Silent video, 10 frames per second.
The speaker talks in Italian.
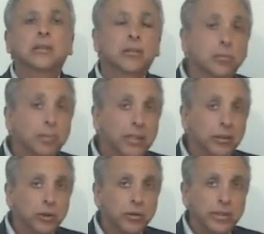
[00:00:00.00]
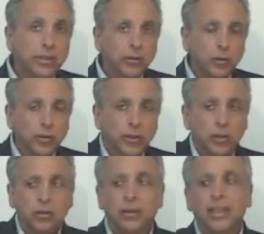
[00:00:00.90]
sospende il giudizio in
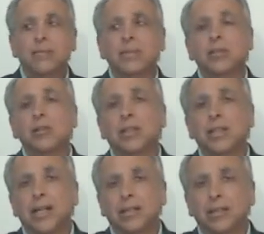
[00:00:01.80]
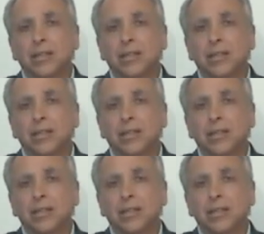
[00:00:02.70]
corso, trasmissione degli atti